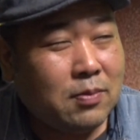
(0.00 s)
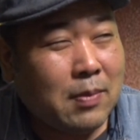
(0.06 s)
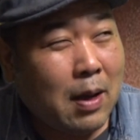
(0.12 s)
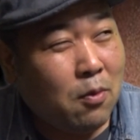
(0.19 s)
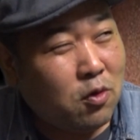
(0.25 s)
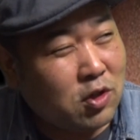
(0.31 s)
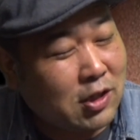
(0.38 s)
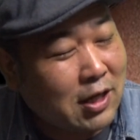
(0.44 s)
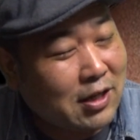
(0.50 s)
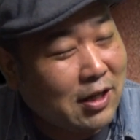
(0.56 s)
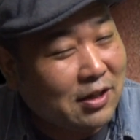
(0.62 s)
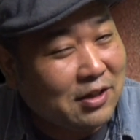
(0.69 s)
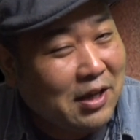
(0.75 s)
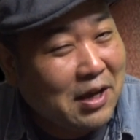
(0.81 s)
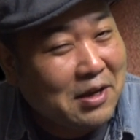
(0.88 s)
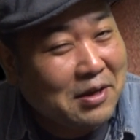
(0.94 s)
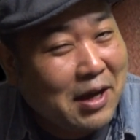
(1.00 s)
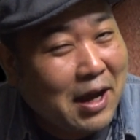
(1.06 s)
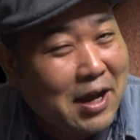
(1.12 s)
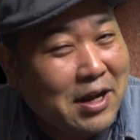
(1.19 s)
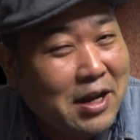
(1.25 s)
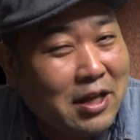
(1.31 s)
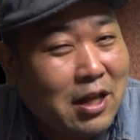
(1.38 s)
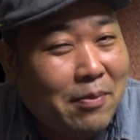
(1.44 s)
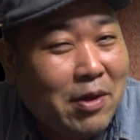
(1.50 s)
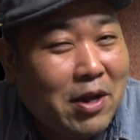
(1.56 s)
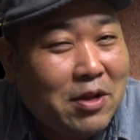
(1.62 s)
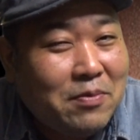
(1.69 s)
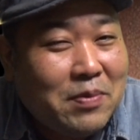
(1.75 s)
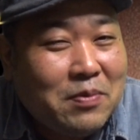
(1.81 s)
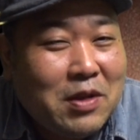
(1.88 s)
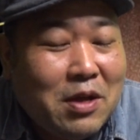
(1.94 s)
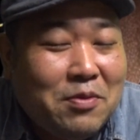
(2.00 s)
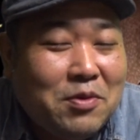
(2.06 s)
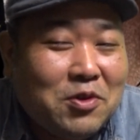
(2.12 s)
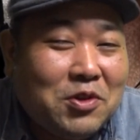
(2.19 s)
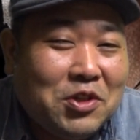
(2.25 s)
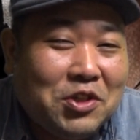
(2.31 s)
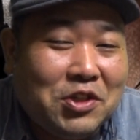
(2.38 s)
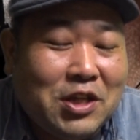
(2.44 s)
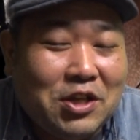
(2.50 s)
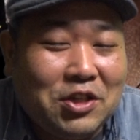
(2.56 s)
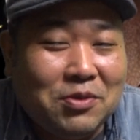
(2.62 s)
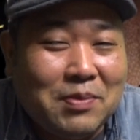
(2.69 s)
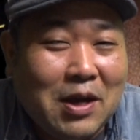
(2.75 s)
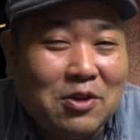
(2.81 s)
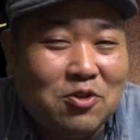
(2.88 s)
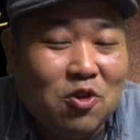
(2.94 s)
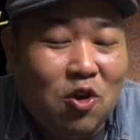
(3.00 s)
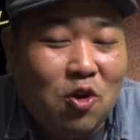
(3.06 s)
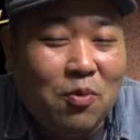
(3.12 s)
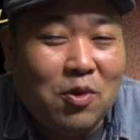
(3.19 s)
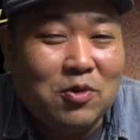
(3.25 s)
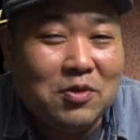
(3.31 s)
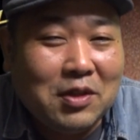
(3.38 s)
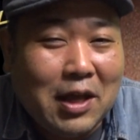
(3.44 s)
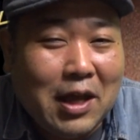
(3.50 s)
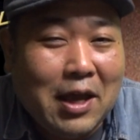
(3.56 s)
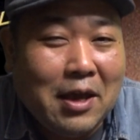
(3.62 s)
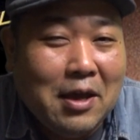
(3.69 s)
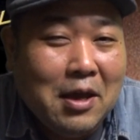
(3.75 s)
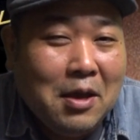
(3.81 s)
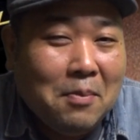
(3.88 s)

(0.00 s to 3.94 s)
まあもしかしたら前回ネタバレレビューにしてしまうと思うんで、